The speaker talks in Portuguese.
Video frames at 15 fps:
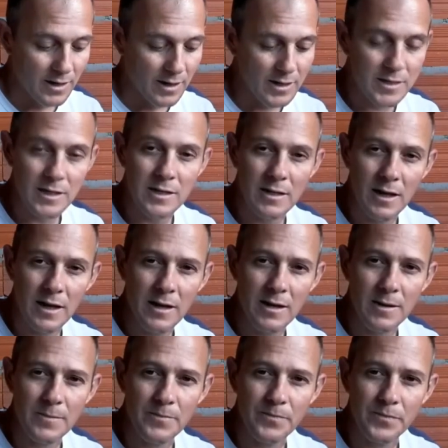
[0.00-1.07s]
Essa
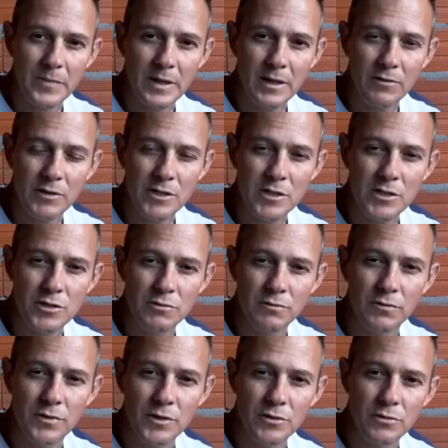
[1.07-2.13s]
ideia, eu assisti
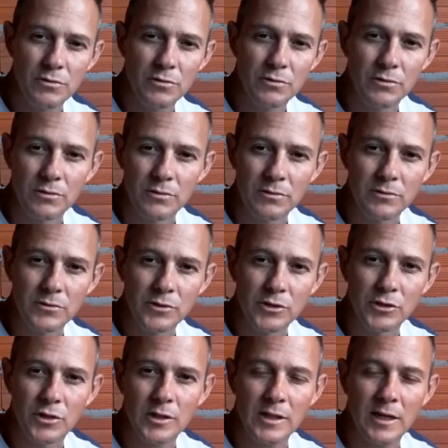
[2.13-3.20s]
um vídeo do
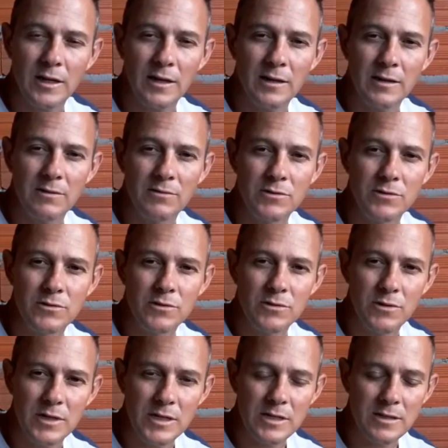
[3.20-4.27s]
JR
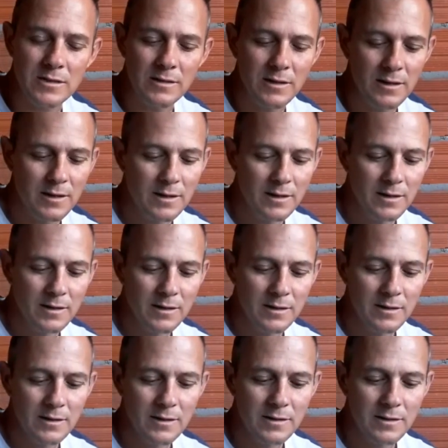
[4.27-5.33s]
Construções,
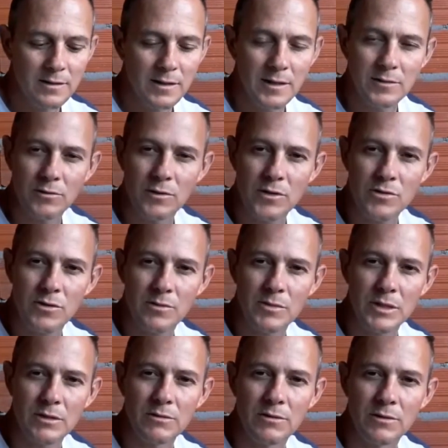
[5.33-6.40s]
lá do nosso
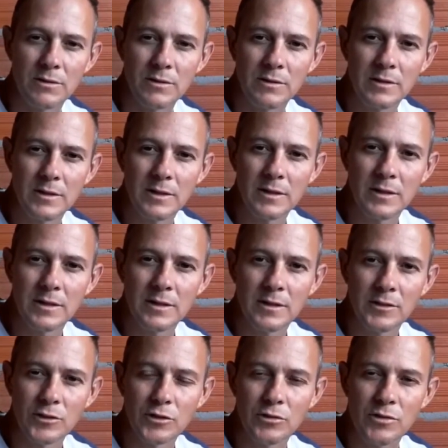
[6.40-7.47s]
amigo
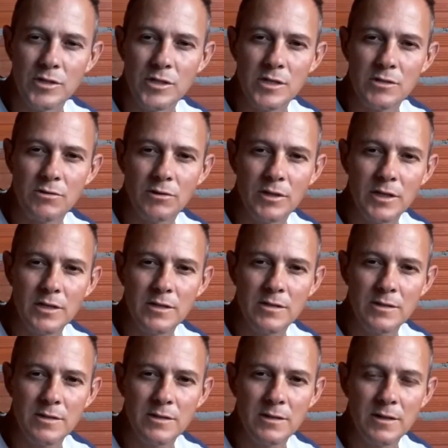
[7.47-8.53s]
Josias
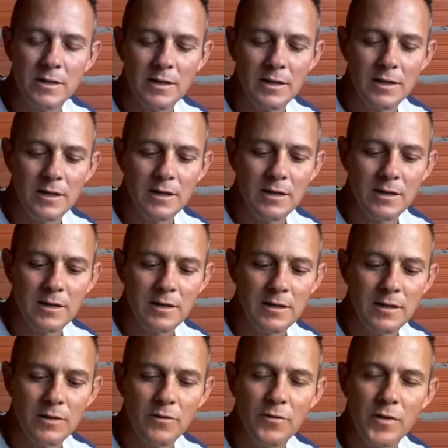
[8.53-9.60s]
Rodrigues,
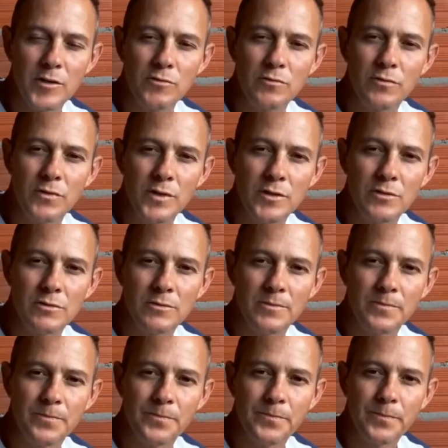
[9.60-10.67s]
e ele fez um vídeo
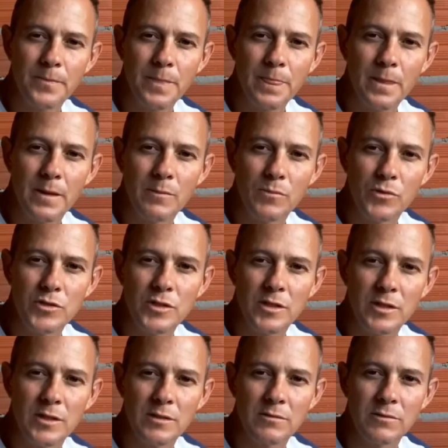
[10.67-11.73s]

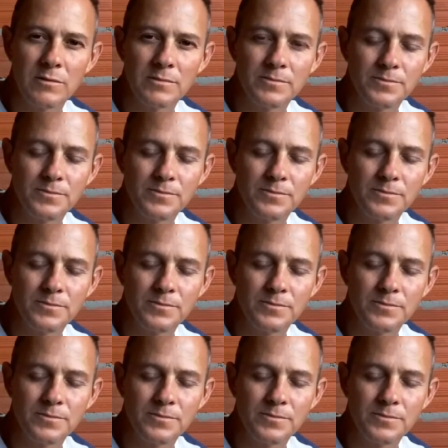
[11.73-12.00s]
mostrando